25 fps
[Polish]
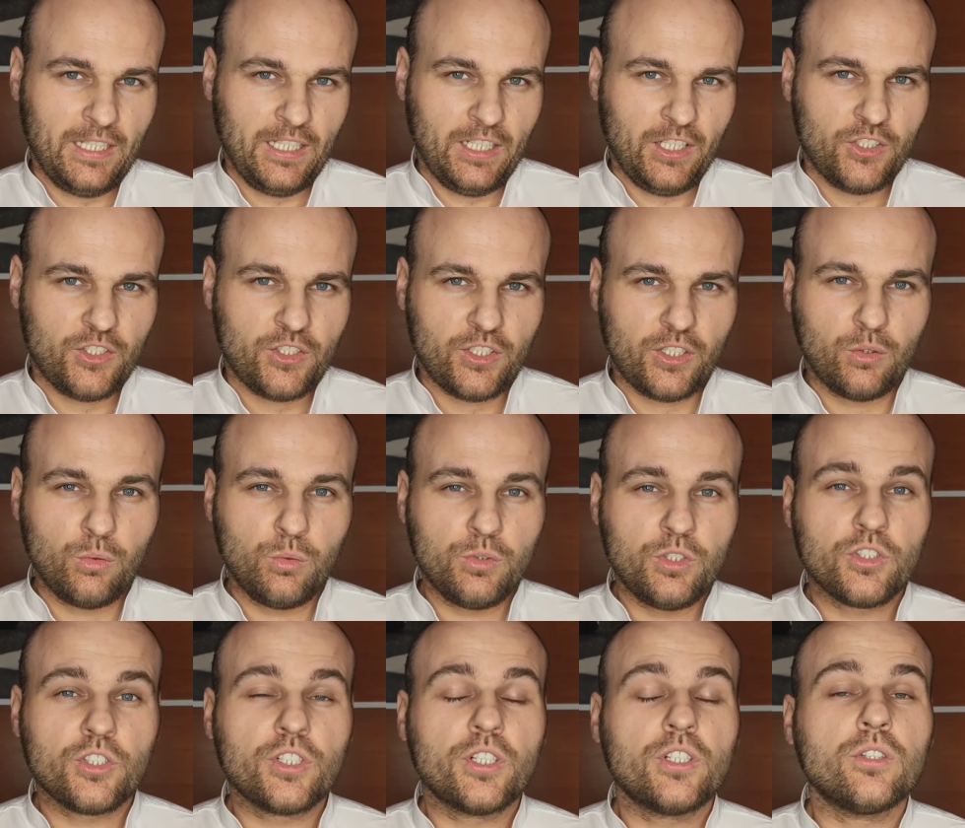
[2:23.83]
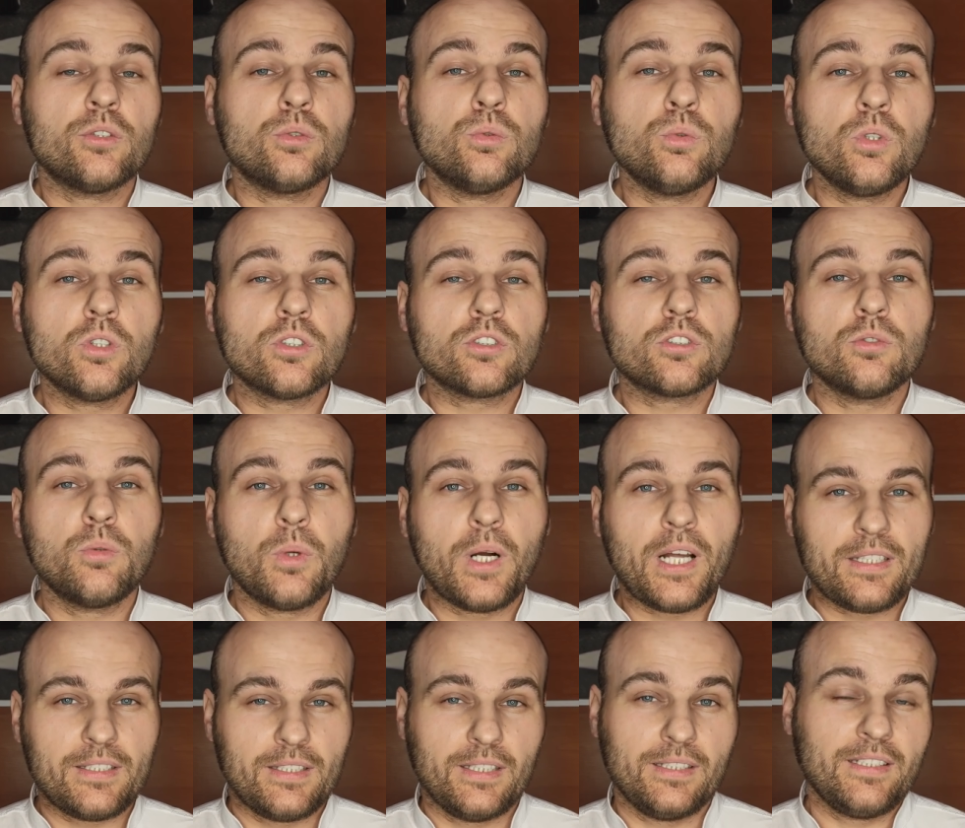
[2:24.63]
szczególnie, że niedługo
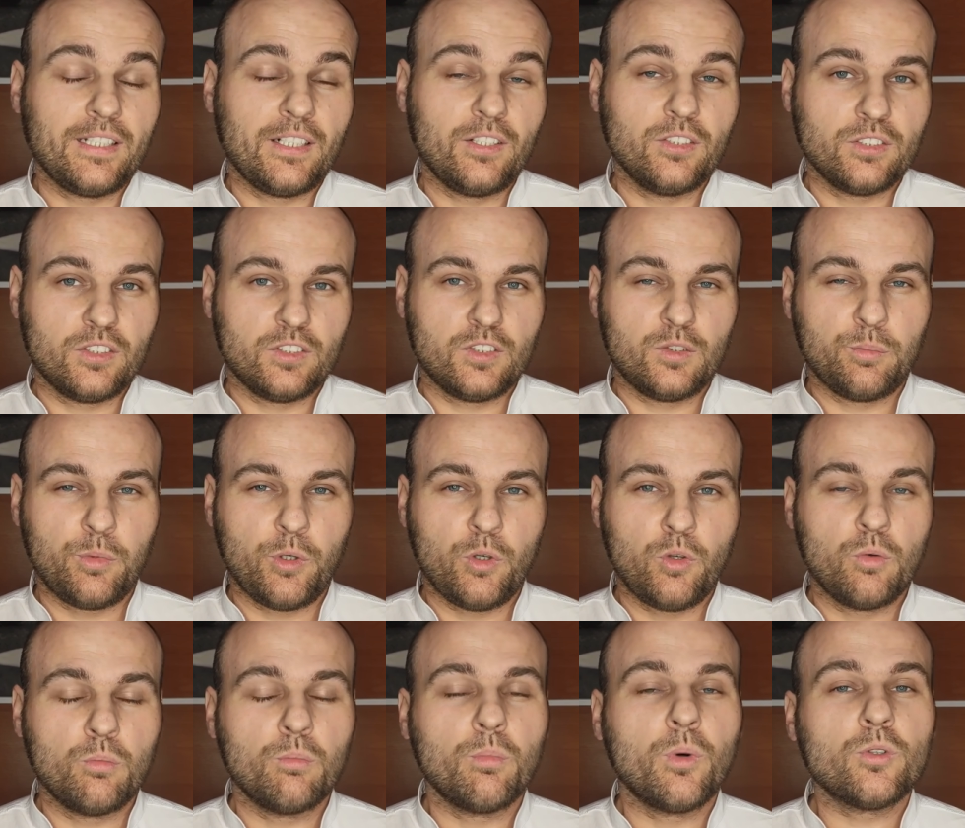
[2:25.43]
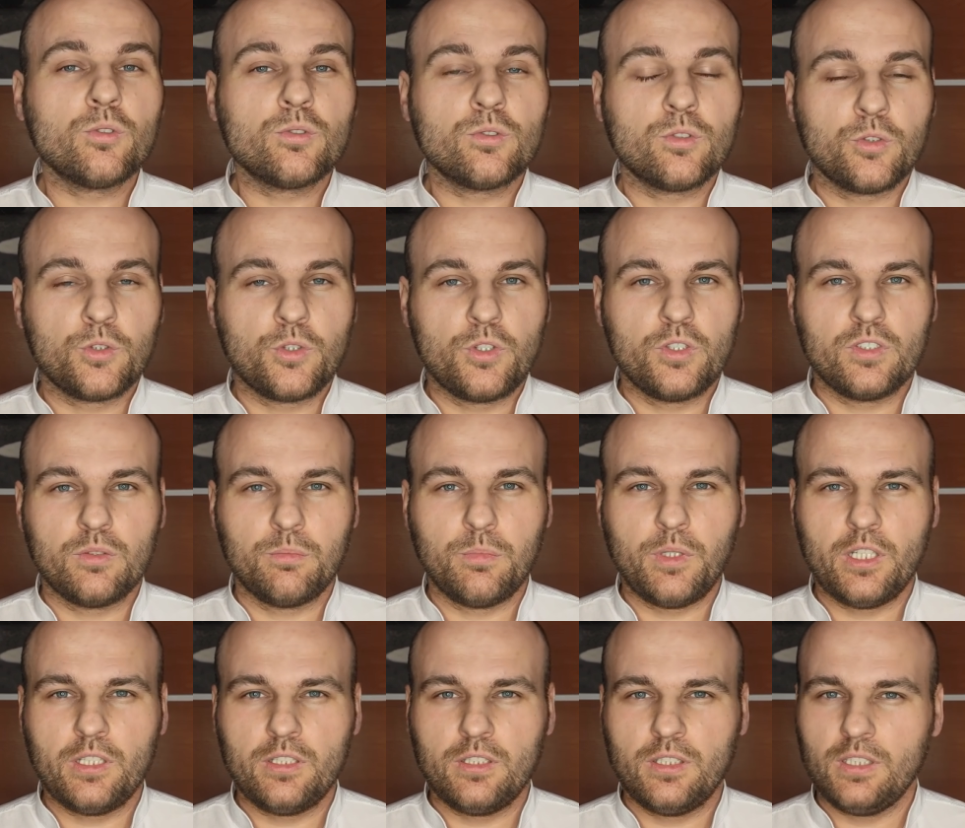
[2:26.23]
skład tego zespołu mocno się
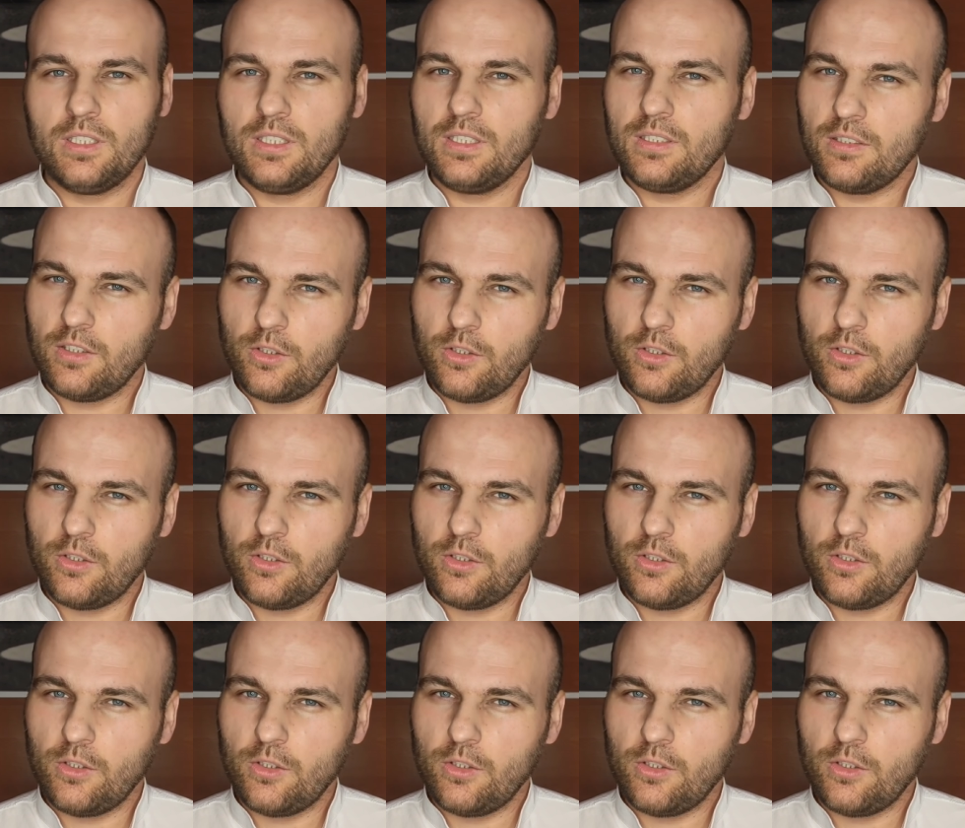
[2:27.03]
zmieni,